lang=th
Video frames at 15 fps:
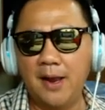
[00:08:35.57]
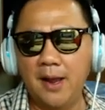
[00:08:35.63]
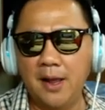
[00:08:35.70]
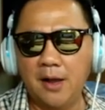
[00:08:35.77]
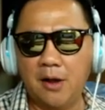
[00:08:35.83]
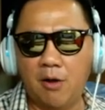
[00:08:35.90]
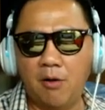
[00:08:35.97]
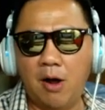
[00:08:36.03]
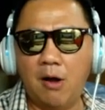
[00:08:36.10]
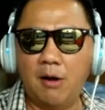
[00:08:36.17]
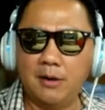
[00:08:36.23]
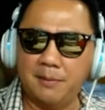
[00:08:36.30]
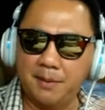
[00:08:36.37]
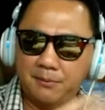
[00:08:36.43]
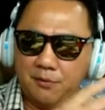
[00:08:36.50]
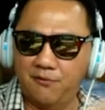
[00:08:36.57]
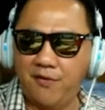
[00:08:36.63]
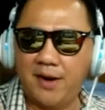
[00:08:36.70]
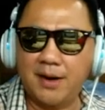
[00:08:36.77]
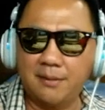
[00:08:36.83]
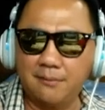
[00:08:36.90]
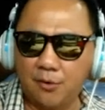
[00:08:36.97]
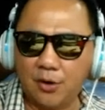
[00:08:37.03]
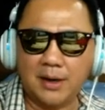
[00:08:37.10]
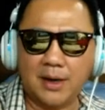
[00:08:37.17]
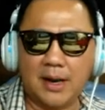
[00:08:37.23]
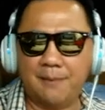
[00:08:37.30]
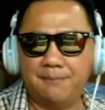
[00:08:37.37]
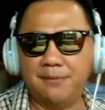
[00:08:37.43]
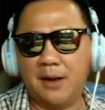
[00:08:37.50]
ของเขาก็จะเป็นบุฟเฟ่ทั้งหมดนะค
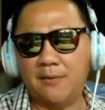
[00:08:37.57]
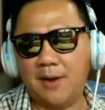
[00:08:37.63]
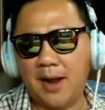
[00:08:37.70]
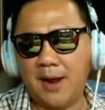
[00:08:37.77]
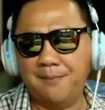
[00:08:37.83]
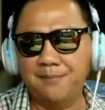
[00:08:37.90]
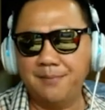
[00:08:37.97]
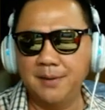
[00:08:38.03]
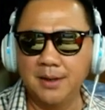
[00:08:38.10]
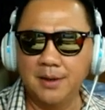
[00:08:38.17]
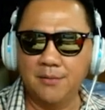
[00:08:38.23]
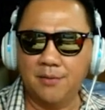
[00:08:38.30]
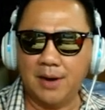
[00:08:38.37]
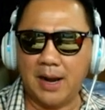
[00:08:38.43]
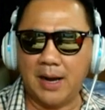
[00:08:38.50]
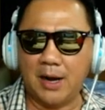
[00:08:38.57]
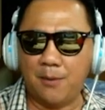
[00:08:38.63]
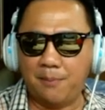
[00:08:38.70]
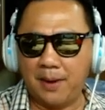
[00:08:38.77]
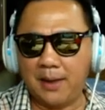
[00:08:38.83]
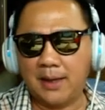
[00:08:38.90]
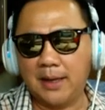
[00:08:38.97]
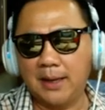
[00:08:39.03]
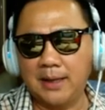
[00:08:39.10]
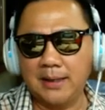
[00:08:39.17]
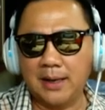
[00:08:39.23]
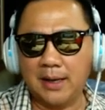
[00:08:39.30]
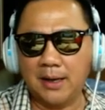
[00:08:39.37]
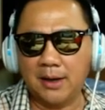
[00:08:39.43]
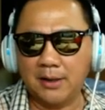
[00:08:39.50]
รับแต่ว่าเวลาเราไปกินเนี่
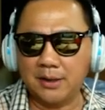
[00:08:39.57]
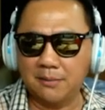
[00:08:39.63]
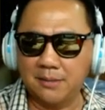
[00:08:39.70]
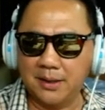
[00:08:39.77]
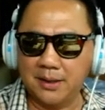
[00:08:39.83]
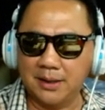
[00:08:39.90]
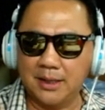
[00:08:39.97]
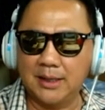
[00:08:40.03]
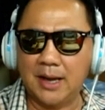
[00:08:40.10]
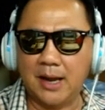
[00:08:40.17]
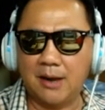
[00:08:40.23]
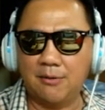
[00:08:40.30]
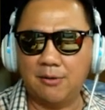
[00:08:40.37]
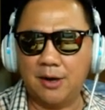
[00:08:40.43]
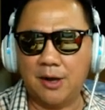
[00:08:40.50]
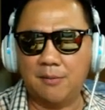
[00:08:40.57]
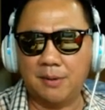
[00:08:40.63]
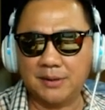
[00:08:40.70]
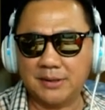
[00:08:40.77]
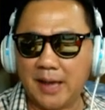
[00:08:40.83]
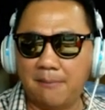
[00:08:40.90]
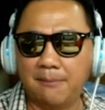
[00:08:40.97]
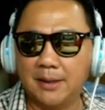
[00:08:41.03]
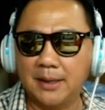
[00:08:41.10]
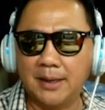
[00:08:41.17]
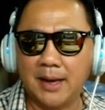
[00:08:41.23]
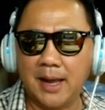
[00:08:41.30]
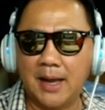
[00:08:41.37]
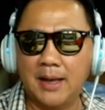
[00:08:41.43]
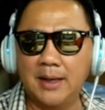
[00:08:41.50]
ยเราก็จะมีที่นั่งของเราประจำเลย
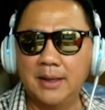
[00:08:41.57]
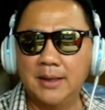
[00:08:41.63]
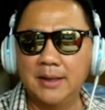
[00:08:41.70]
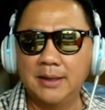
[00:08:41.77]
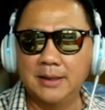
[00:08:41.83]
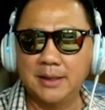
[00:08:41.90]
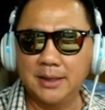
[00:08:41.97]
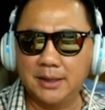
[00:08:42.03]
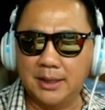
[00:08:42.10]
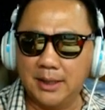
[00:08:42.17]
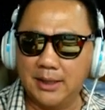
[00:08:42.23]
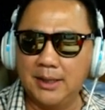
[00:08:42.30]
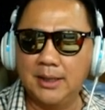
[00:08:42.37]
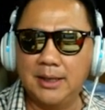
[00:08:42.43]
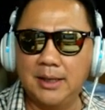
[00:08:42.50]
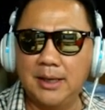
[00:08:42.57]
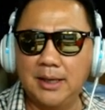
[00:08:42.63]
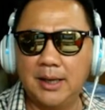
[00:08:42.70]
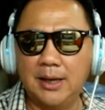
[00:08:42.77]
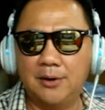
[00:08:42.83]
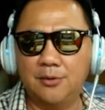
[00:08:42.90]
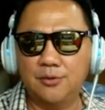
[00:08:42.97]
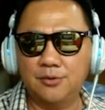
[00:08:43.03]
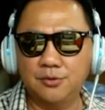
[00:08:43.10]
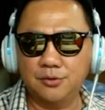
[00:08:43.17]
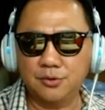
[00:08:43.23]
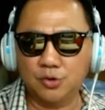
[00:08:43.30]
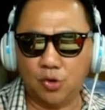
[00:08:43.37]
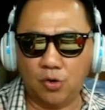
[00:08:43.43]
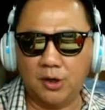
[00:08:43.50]
นะฮะคือที่นี่ที่เดียว
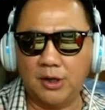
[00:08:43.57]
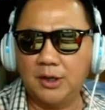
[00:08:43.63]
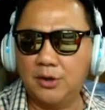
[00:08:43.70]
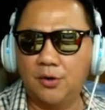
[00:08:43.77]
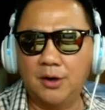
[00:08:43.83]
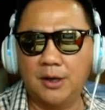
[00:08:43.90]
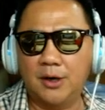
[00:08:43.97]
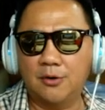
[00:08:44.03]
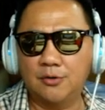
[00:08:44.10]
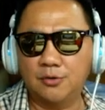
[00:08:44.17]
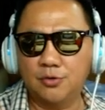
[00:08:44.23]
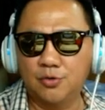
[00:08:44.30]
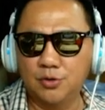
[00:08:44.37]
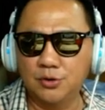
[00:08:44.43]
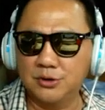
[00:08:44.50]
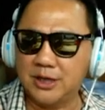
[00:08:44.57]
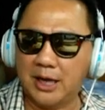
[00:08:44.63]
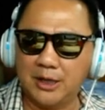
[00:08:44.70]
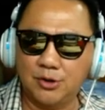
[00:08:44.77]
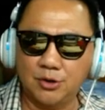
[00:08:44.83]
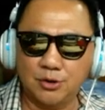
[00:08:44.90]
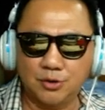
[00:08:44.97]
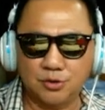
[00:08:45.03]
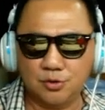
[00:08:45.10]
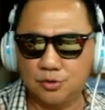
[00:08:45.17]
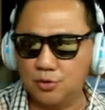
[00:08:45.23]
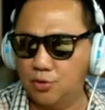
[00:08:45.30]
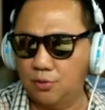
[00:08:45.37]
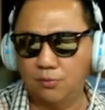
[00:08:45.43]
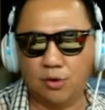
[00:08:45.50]
โต๊ะนี้โต๊ะเดียวคุณใช้จน
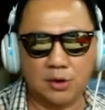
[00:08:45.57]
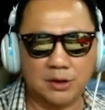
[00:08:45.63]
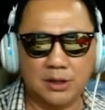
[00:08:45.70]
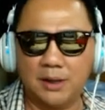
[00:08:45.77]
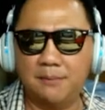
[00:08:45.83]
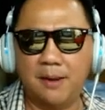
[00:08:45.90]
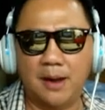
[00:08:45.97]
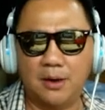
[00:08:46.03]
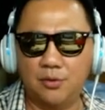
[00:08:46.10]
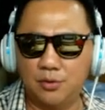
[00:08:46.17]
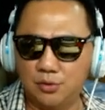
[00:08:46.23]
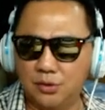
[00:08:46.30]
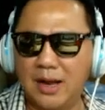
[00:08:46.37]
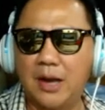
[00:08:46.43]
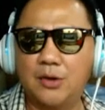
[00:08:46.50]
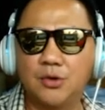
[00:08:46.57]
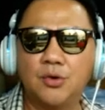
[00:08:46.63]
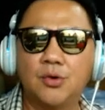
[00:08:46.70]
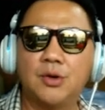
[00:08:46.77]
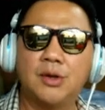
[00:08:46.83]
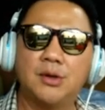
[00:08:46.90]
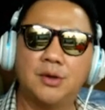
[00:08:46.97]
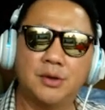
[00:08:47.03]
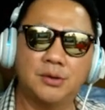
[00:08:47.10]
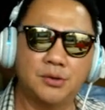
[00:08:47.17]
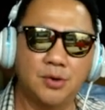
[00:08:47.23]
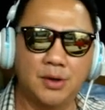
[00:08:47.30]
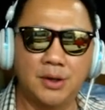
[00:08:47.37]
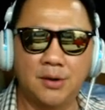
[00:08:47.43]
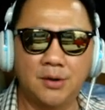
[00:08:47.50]
คุณหมดทิปอ่ะคุณนั่งอยู่โต๊ะนี้โต๊ะ
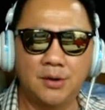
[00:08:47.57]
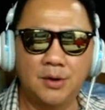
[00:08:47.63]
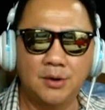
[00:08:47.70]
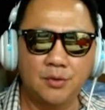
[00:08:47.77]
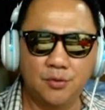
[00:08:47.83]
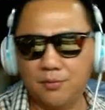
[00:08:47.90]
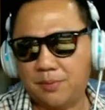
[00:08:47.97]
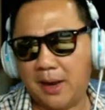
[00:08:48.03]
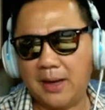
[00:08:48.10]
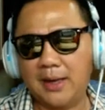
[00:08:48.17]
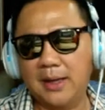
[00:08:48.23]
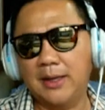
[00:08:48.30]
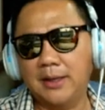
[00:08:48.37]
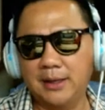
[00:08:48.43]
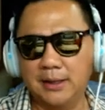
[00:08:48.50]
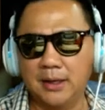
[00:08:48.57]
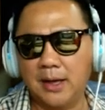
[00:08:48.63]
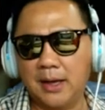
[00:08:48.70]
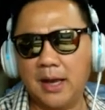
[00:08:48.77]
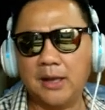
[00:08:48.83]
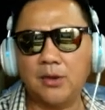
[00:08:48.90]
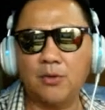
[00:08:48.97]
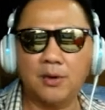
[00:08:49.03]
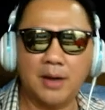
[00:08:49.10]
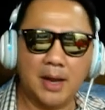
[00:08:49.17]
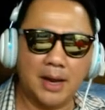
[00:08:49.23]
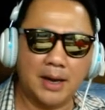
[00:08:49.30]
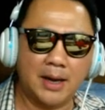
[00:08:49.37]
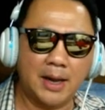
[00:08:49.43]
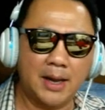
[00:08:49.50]
เดียวคุณพักกี่คืนก็แค่ตรงเนี้ย
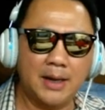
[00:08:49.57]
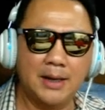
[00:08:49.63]
นะ